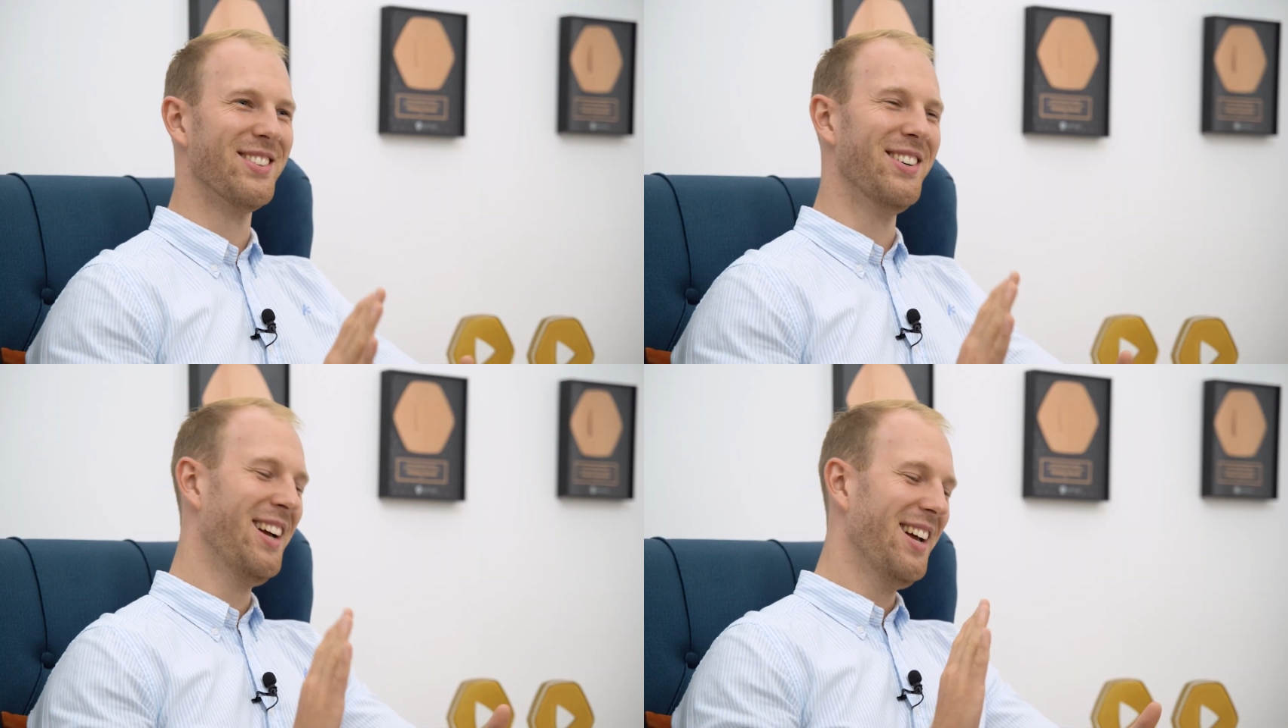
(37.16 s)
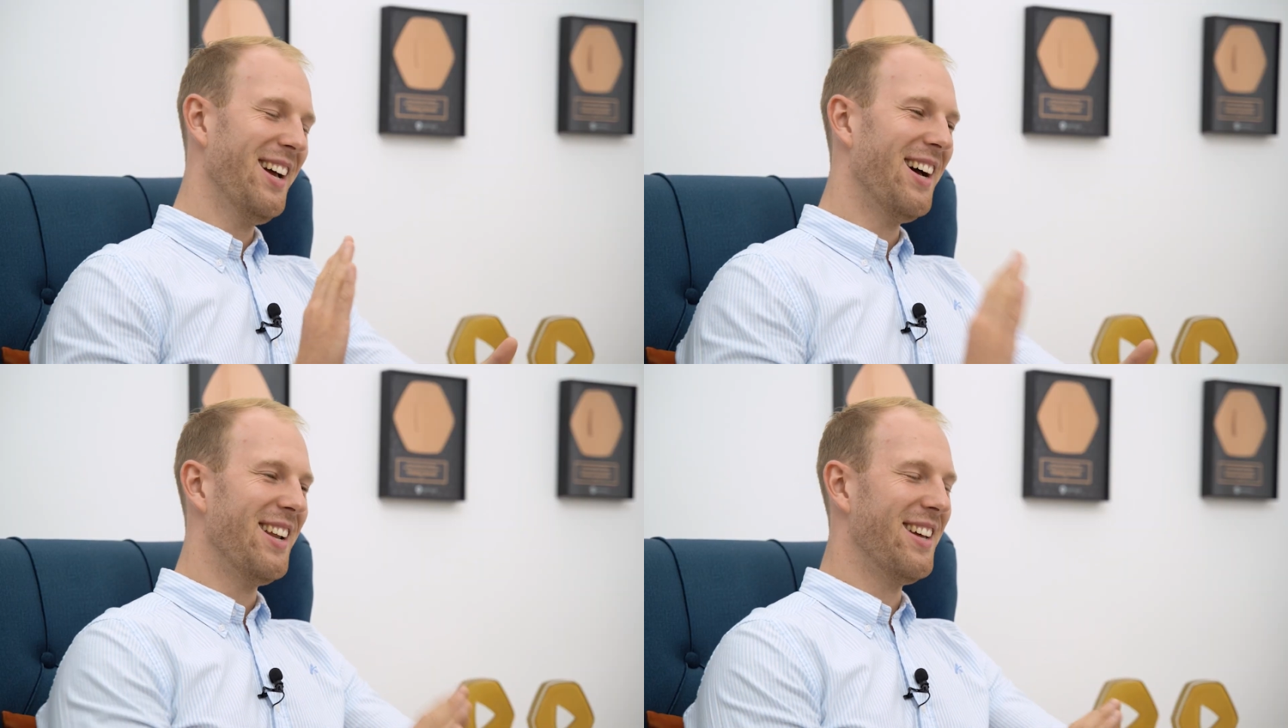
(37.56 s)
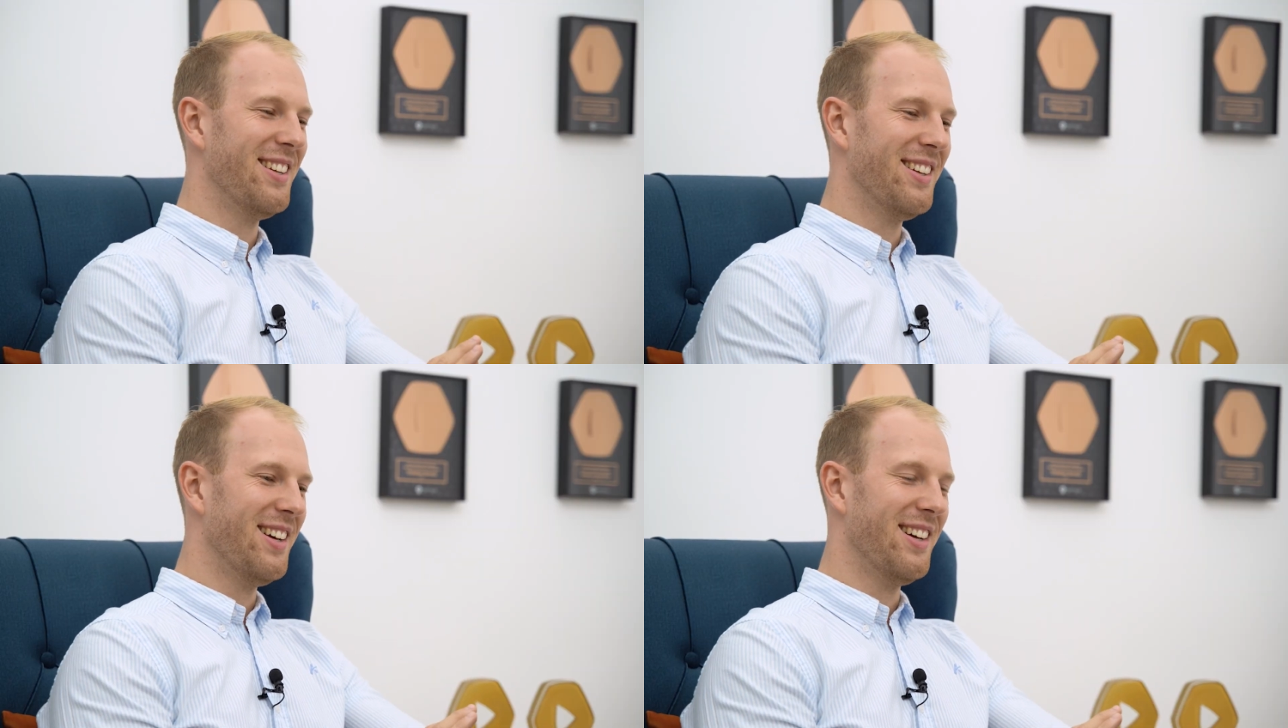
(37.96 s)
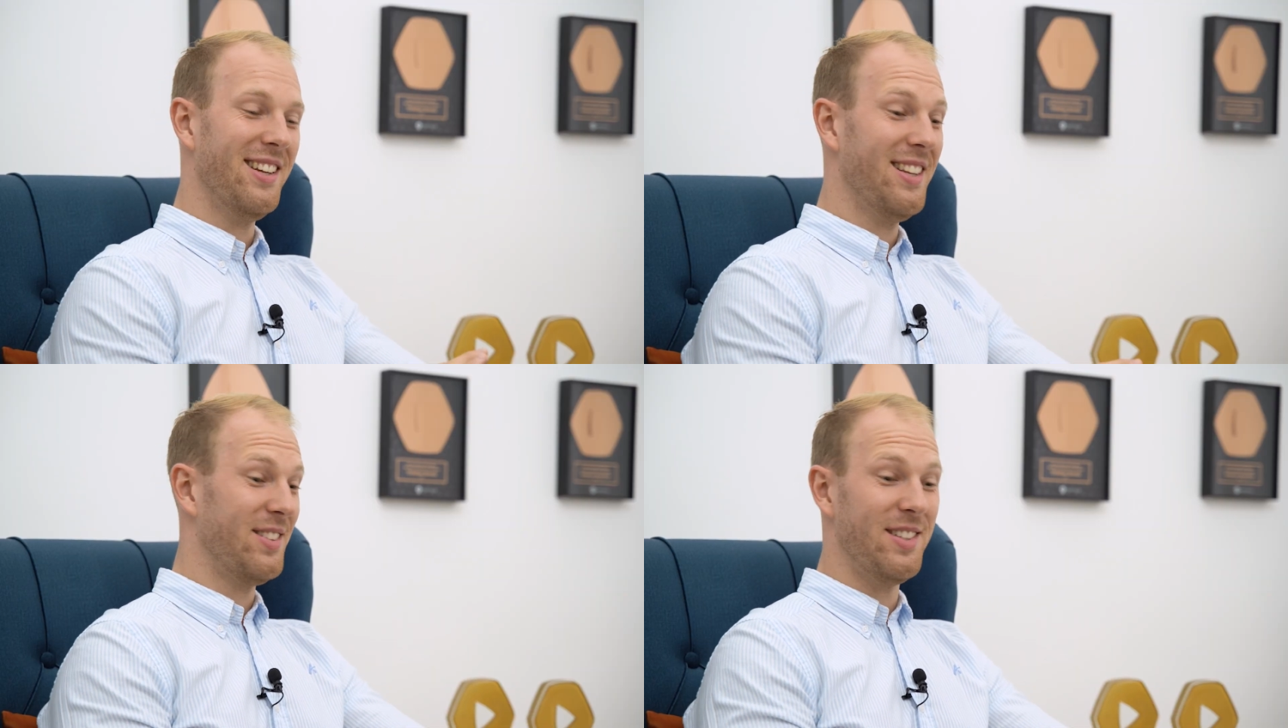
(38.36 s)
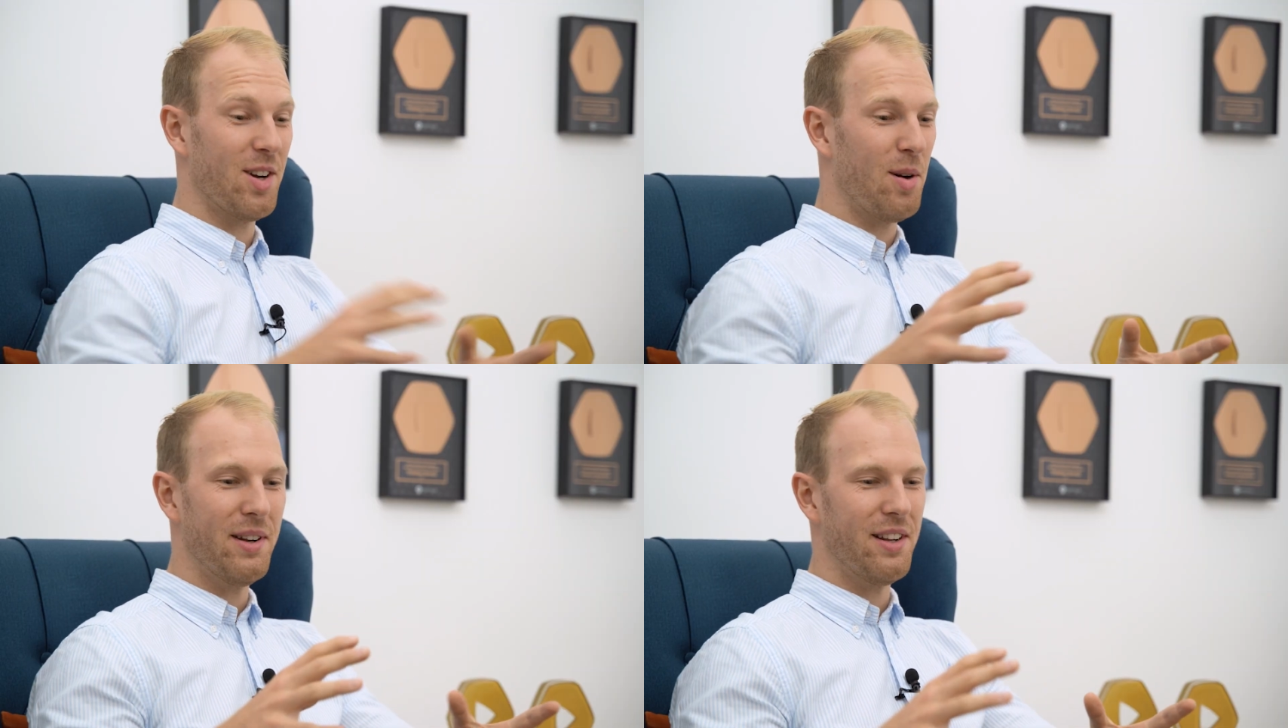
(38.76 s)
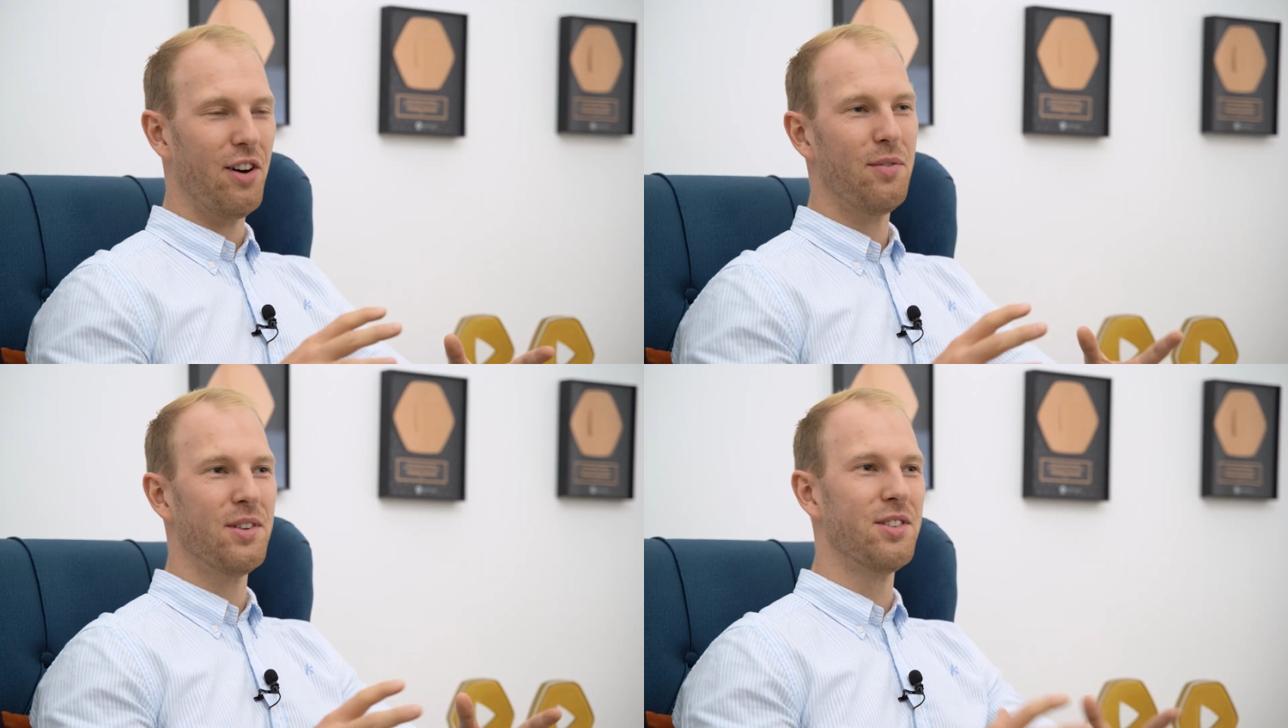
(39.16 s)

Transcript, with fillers: Also alleine, äh, also dieser komplette Aufbau,